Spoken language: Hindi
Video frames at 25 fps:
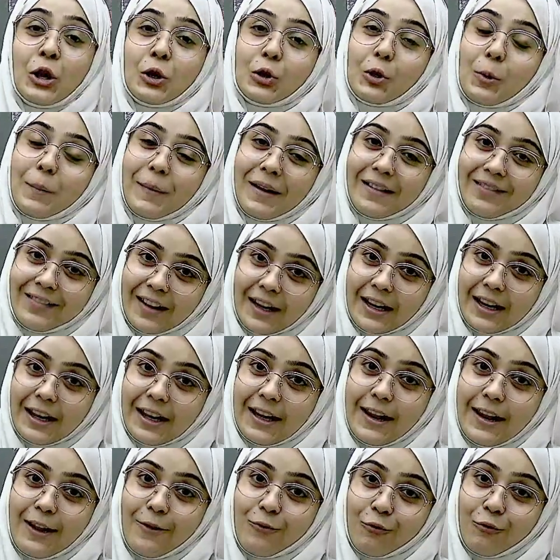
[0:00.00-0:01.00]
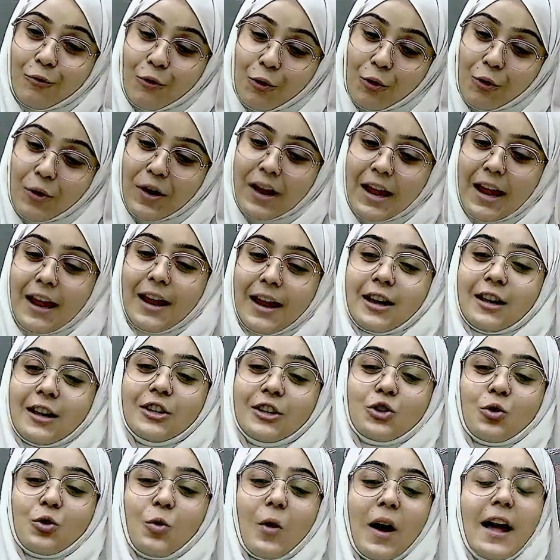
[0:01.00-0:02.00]
तो बेसिकली वो एक
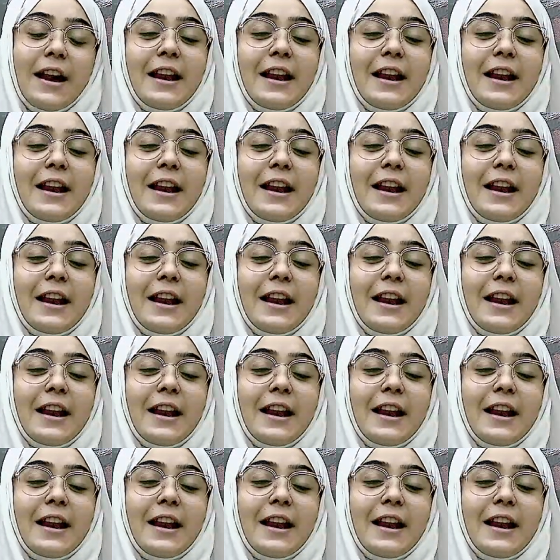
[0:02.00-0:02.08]
जो